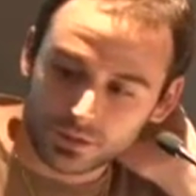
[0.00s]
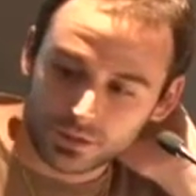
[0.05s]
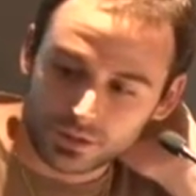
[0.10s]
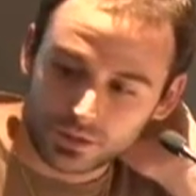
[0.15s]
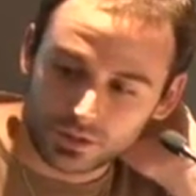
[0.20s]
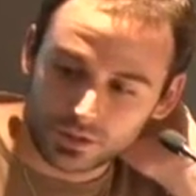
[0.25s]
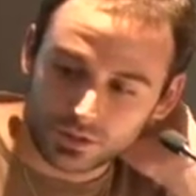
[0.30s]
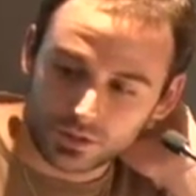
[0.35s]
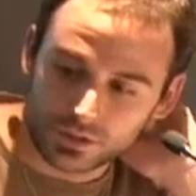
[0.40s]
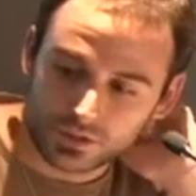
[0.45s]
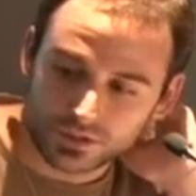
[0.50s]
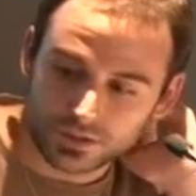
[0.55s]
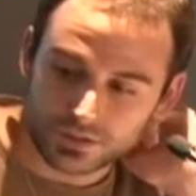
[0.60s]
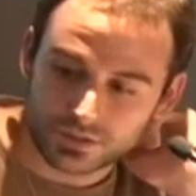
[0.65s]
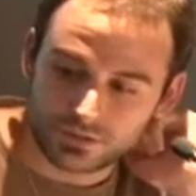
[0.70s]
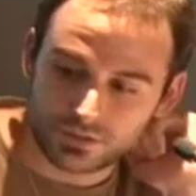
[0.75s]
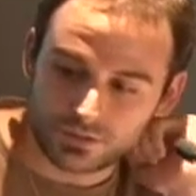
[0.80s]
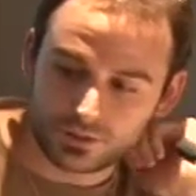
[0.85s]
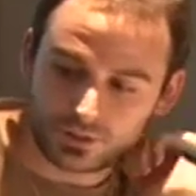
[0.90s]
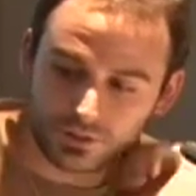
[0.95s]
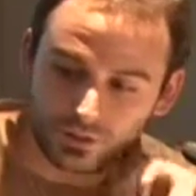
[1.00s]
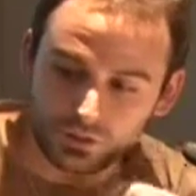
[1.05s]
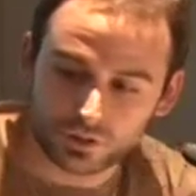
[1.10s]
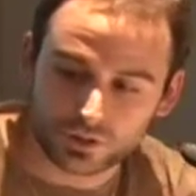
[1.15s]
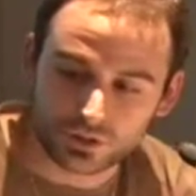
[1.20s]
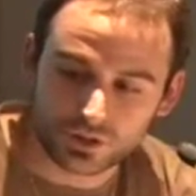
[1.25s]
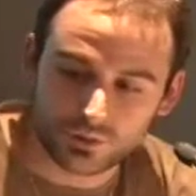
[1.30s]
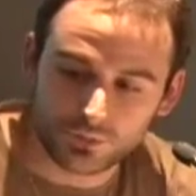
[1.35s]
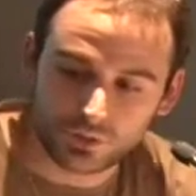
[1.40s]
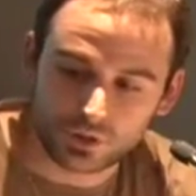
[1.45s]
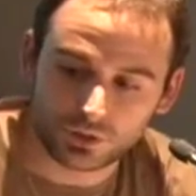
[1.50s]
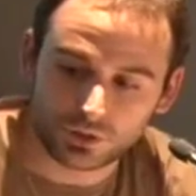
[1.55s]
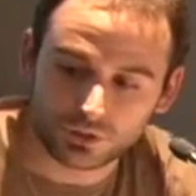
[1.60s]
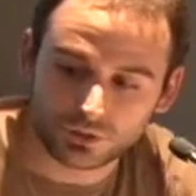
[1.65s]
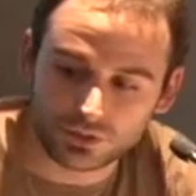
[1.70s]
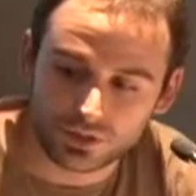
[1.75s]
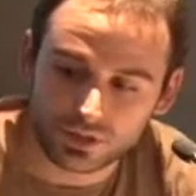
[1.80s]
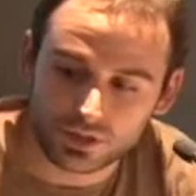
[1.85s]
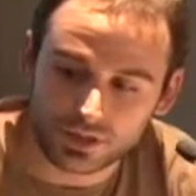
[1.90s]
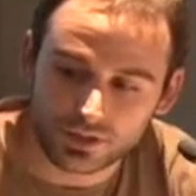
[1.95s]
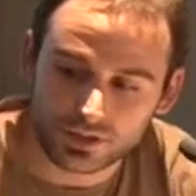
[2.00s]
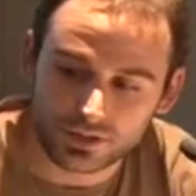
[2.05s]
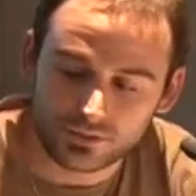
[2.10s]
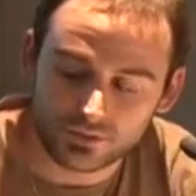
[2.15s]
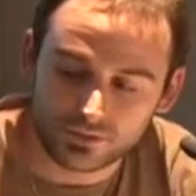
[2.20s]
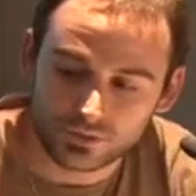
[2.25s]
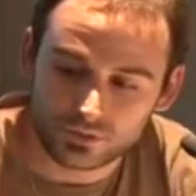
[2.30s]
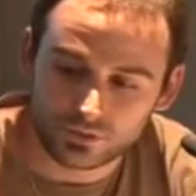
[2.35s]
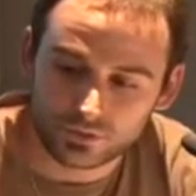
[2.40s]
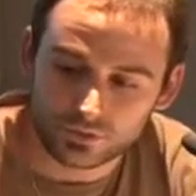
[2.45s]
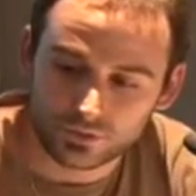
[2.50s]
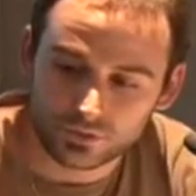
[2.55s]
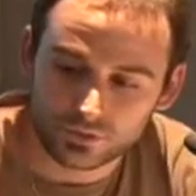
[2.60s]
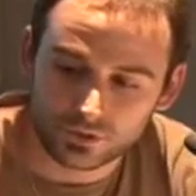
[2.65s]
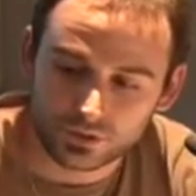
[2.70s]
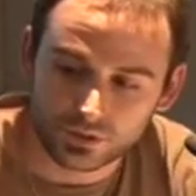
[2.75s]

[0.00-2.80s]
y de, todos los ámbitos de la creación ¿no?